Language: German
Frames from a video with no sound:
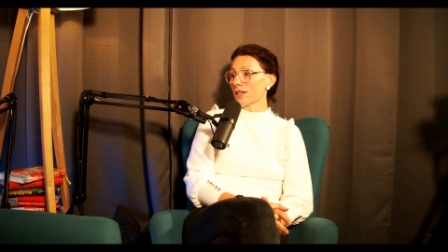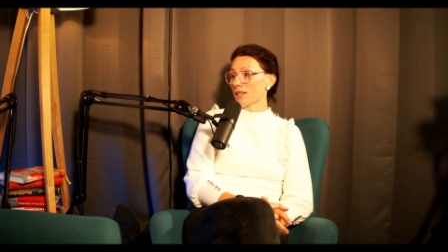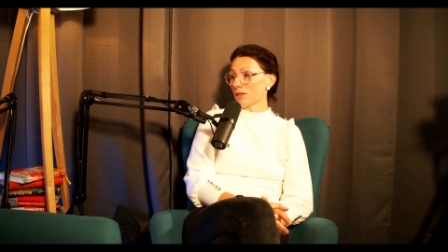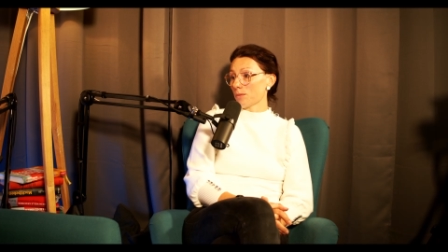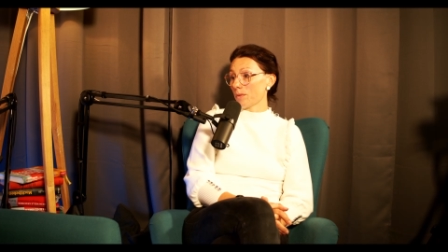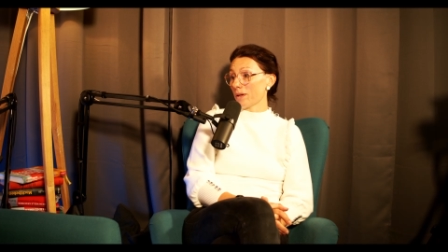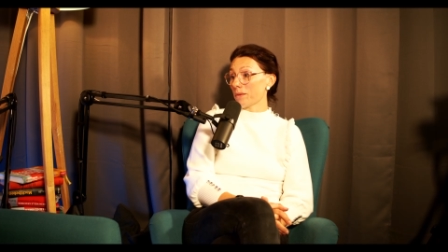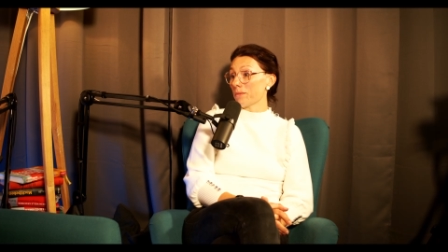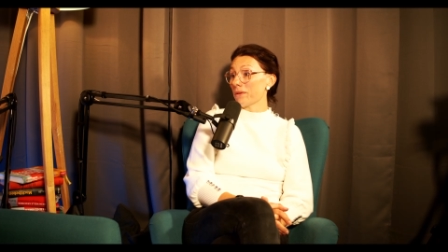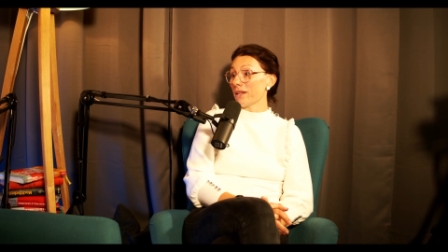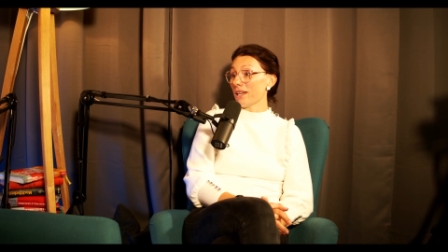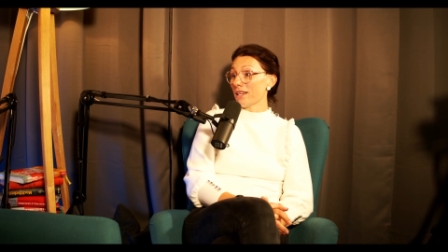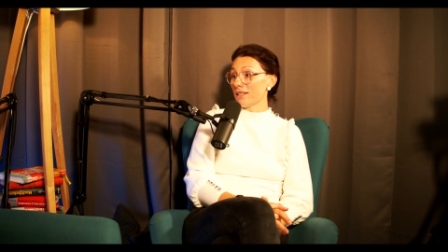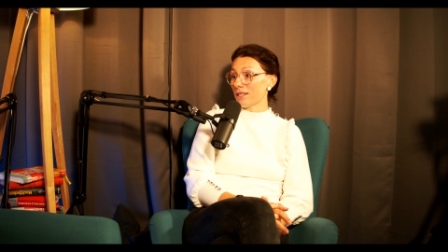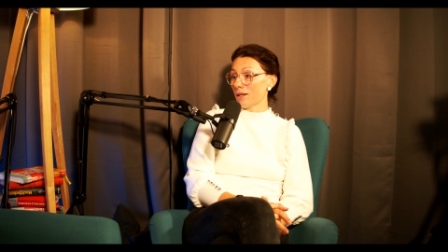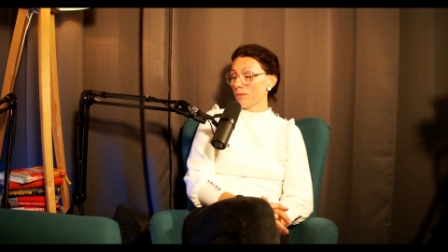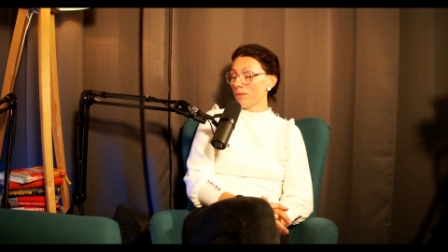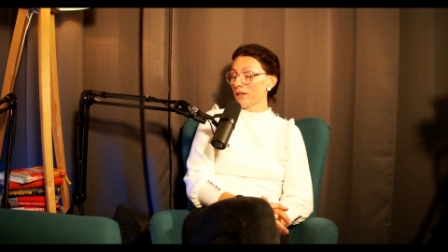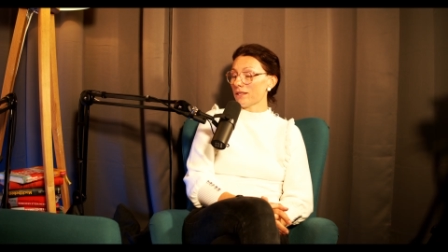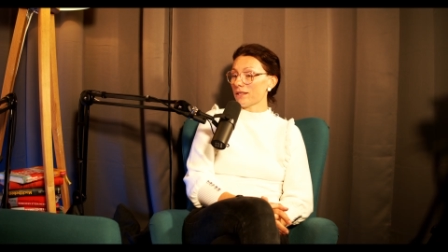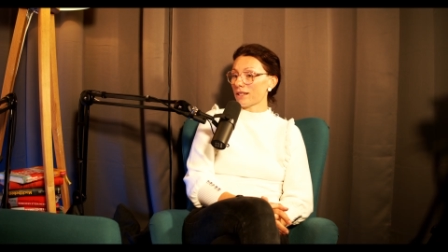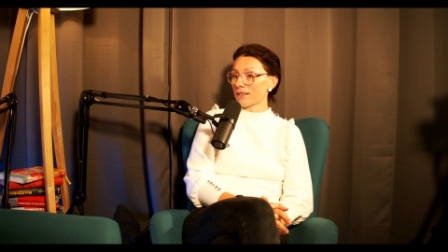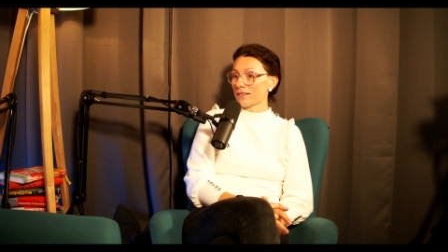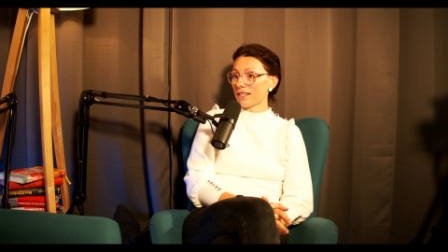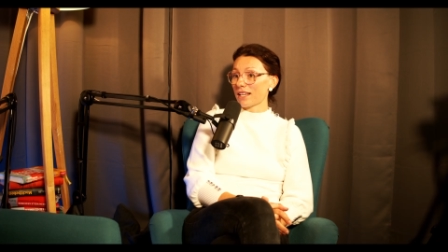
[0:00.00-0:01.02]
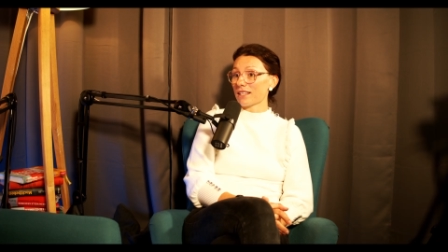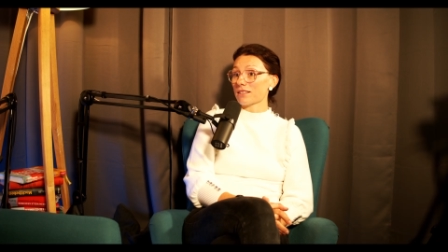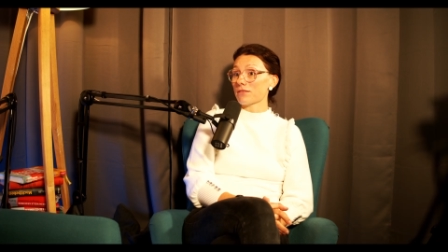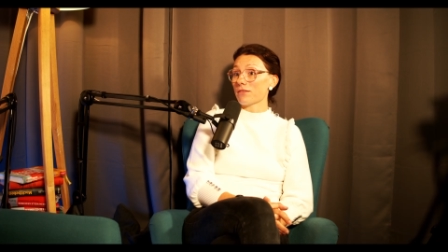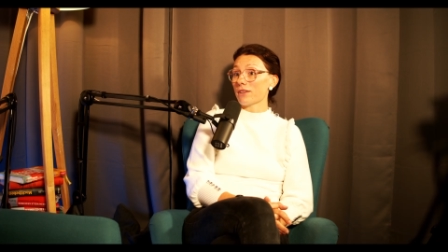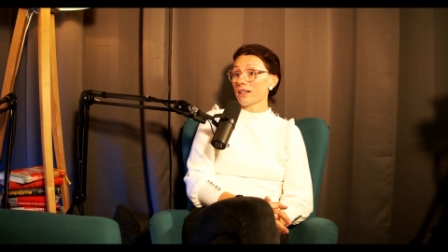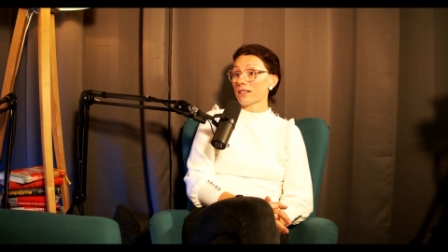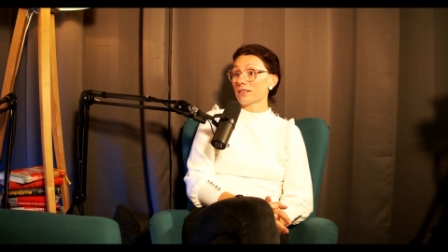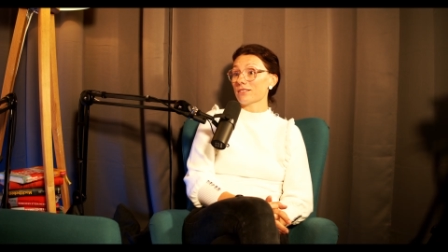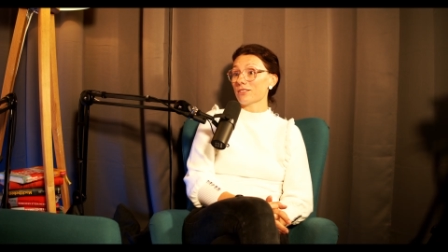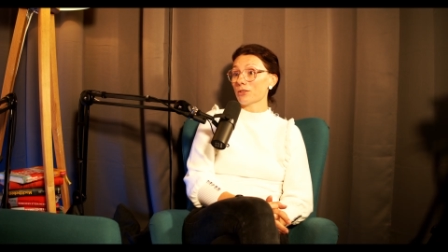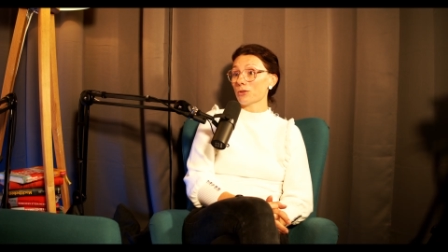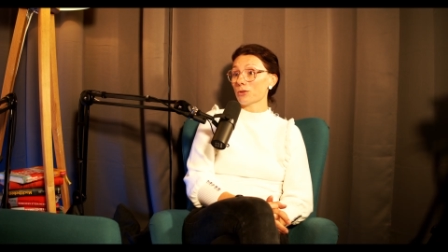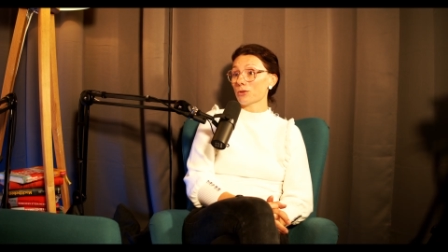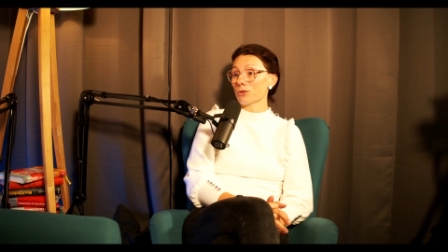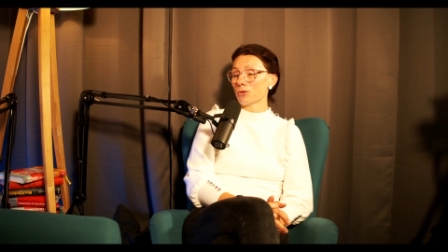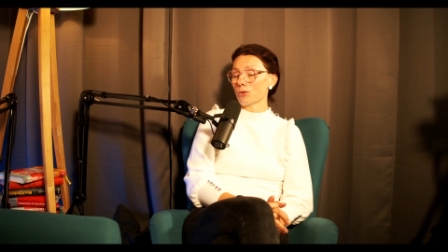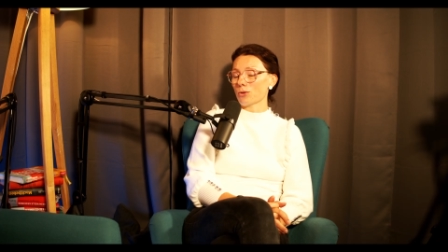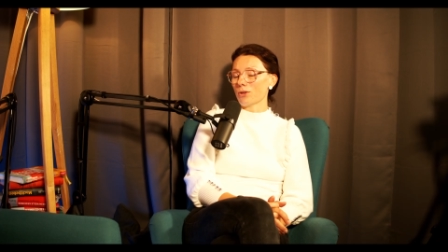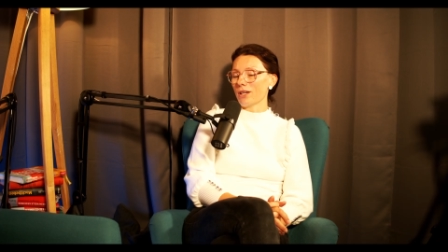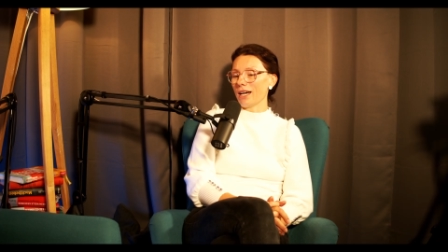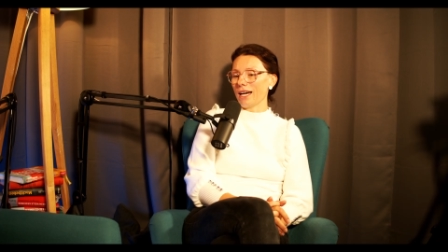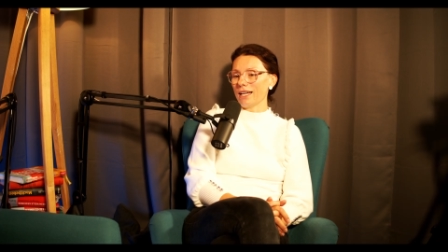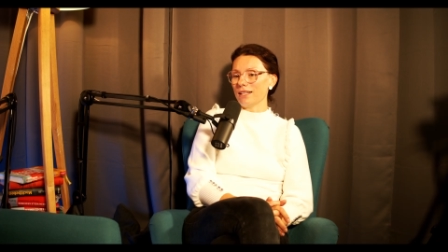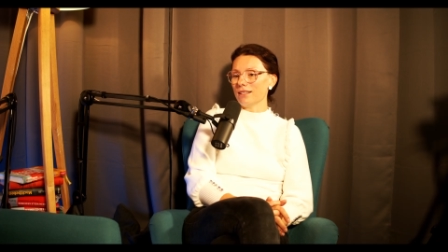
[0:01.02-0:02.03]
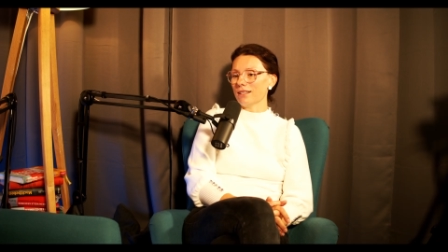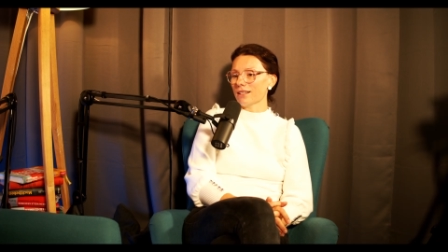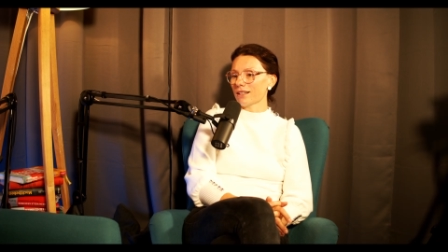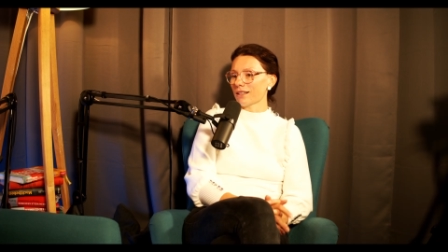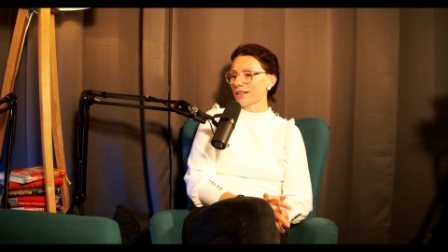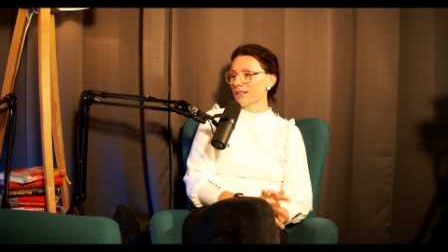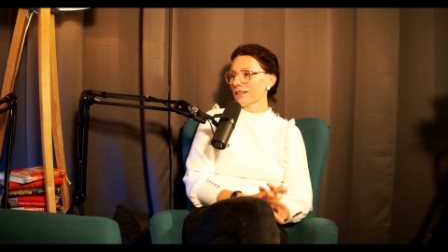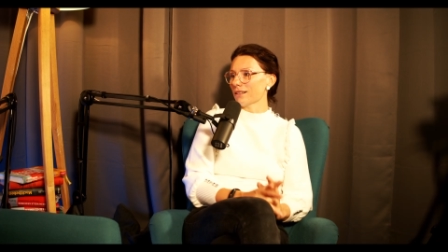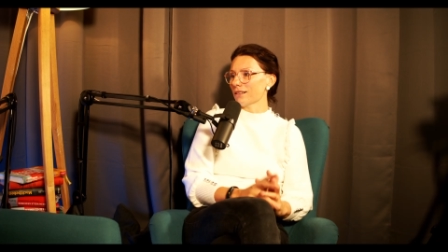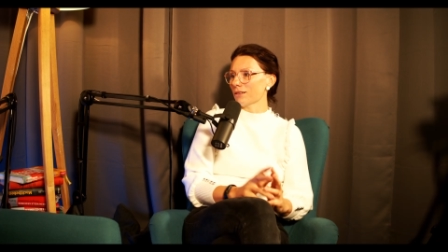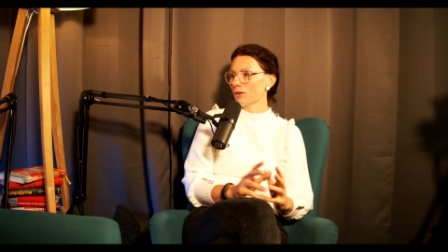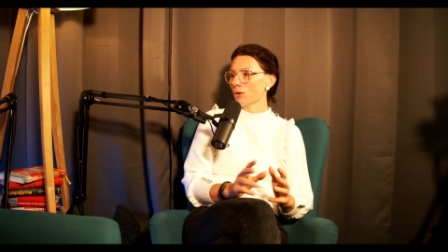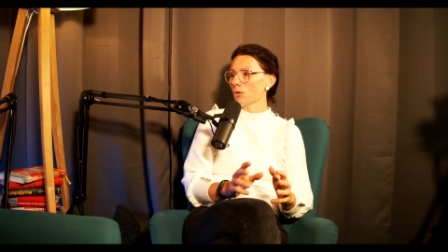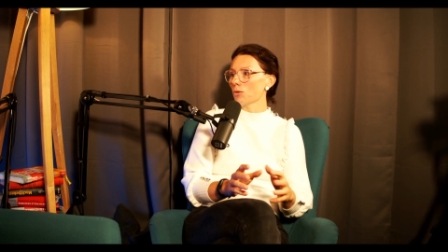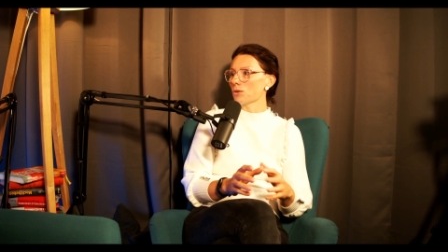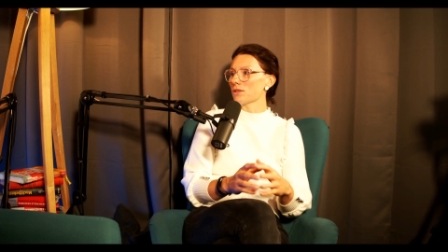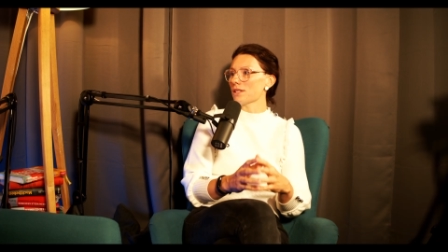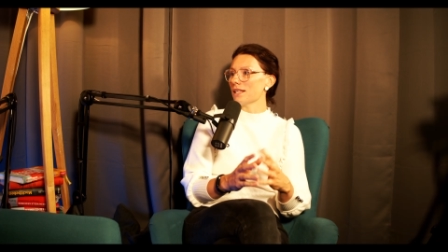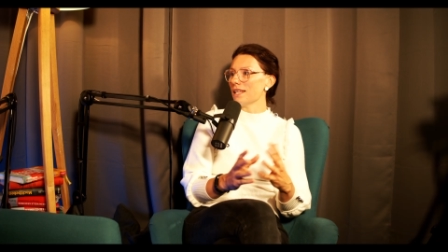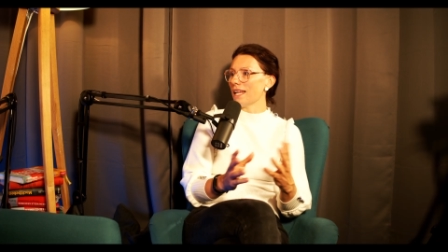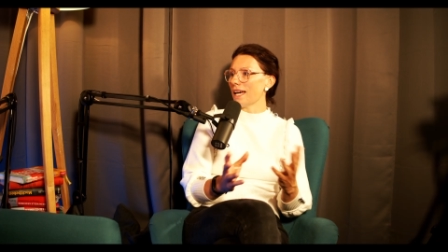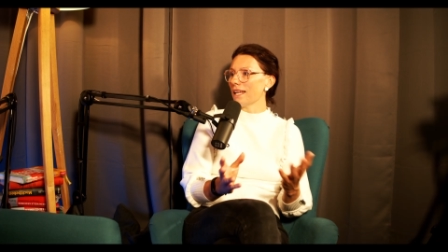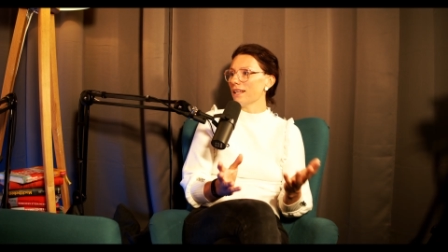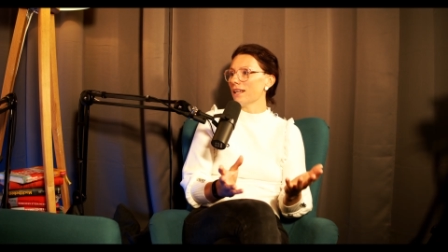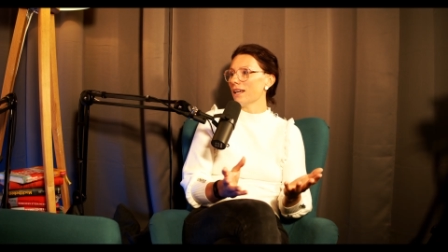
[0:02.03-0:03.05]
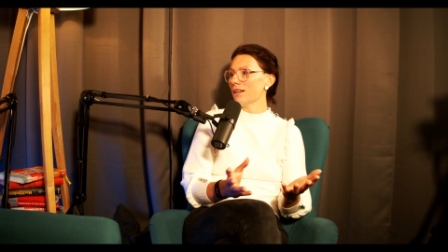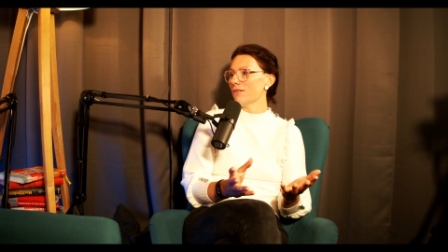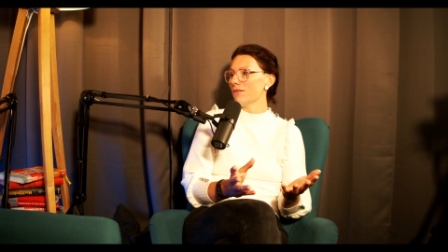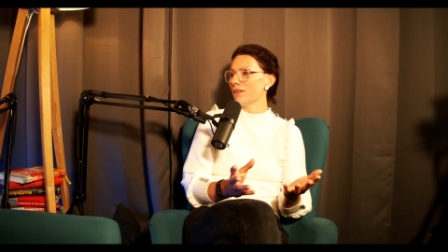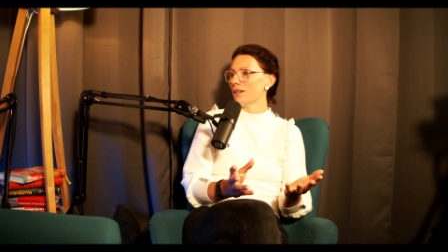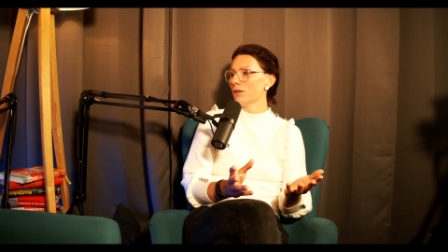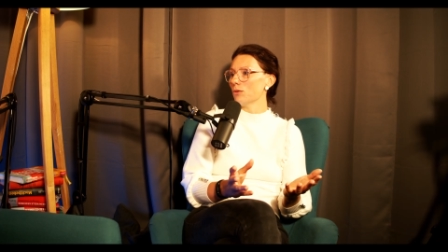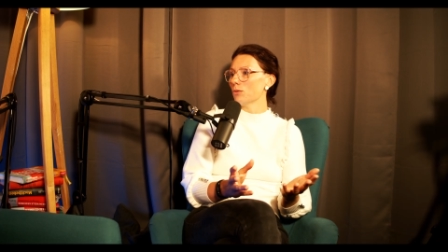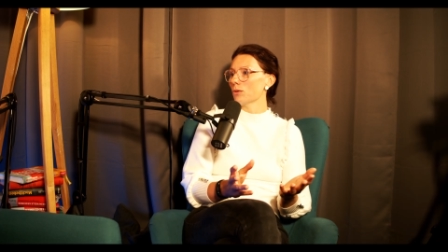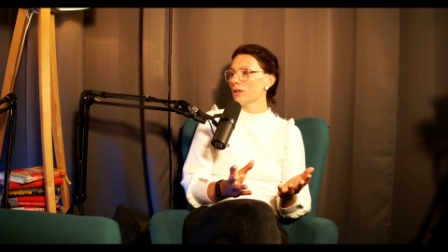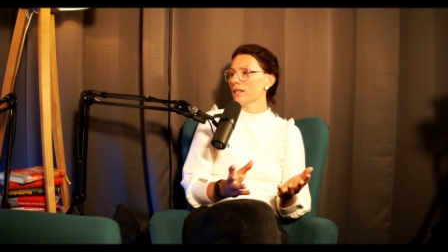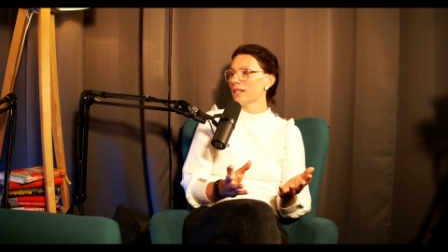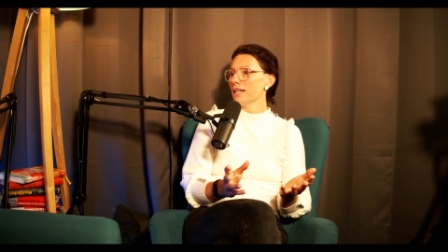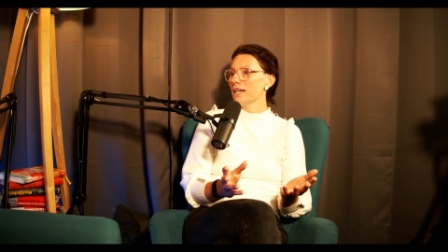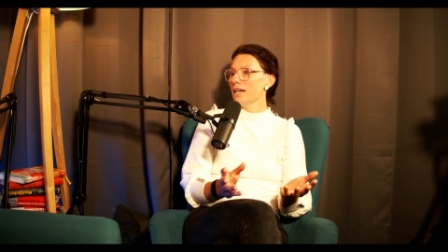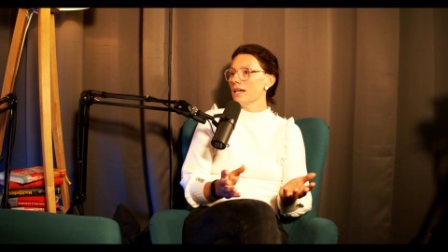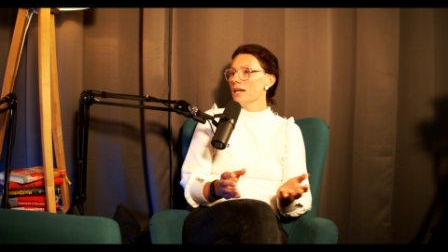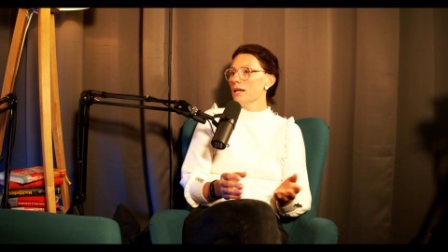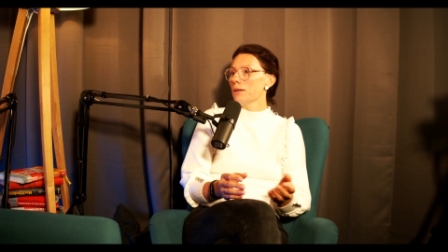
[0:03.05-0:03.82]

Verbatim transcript: also SAP SuccessFactors oder andere große Lernanwendungen